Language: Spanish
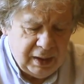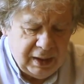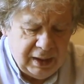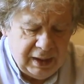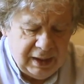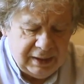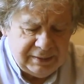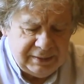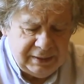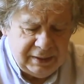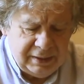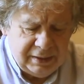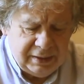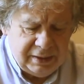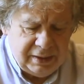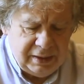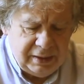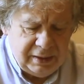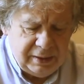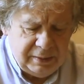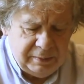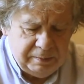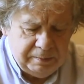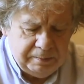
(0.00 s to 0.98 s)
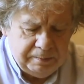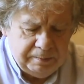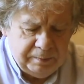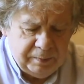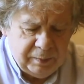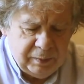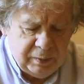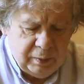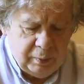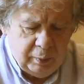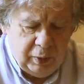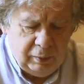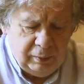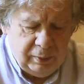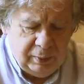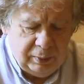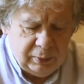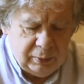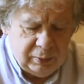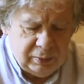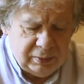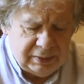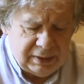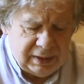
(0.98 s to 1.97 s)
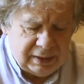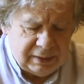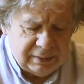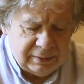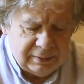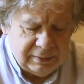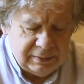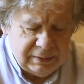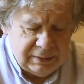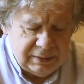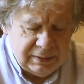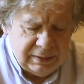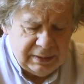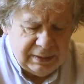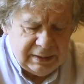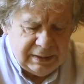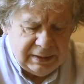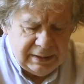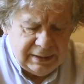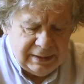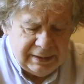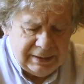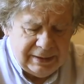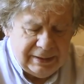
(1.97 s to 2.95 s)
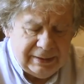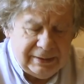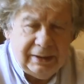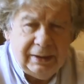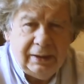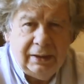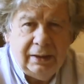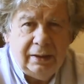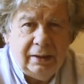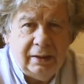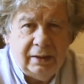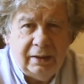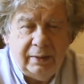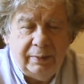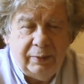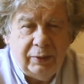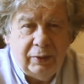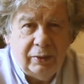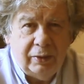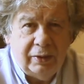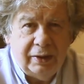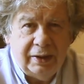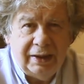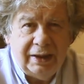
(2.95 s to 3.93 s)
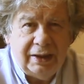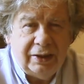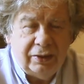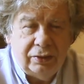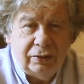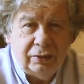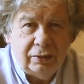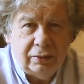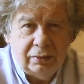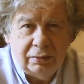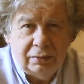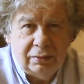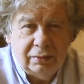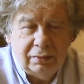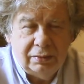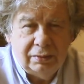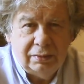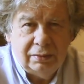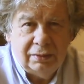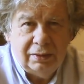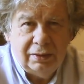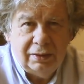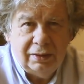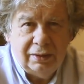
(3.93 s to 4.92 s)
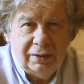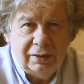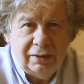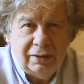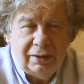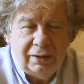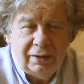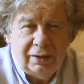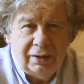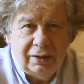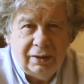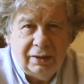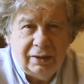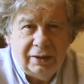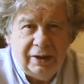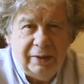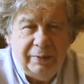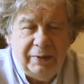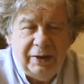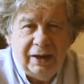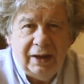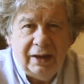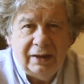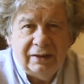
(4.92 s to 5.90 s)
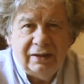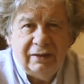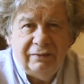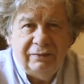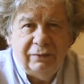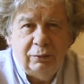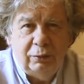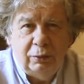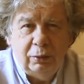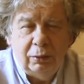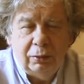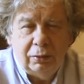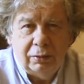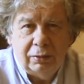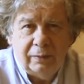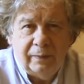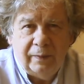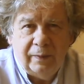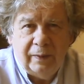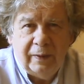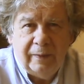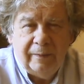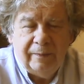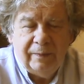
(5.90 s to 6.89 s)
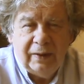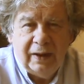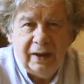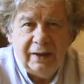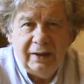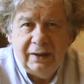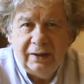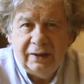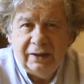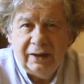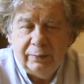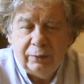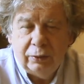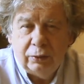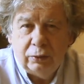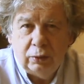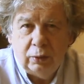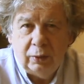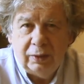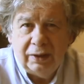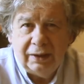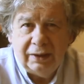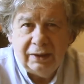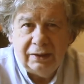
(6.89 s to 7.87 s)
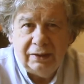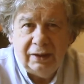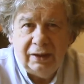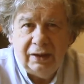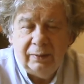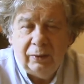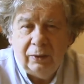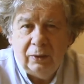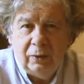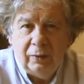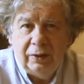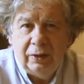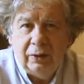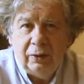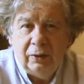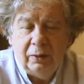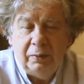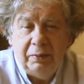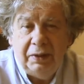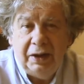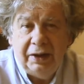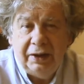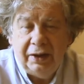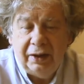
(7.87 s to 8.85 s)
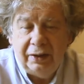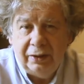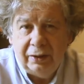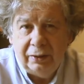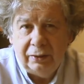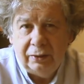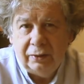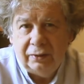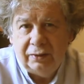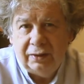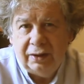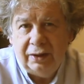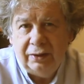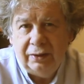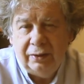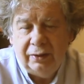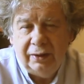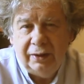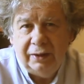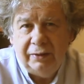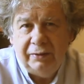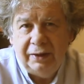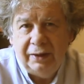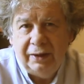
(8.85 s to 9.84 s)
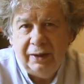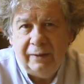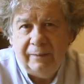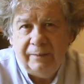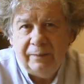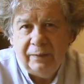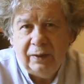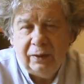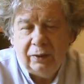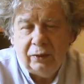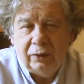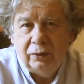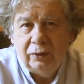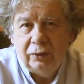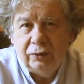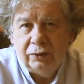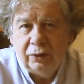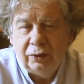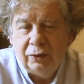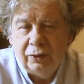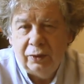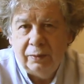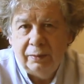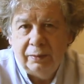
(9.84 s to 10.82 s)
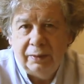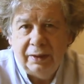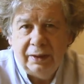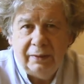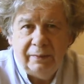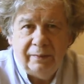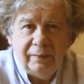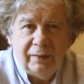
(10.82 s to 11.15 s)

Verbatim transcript: Así es que vuelvo a preguntar, ¿qué tiene de progreso? ¿Qué mirada hacia futuro? ahí en esta postura que tiene por lo menos 2.500 años de vida, con otros nombres,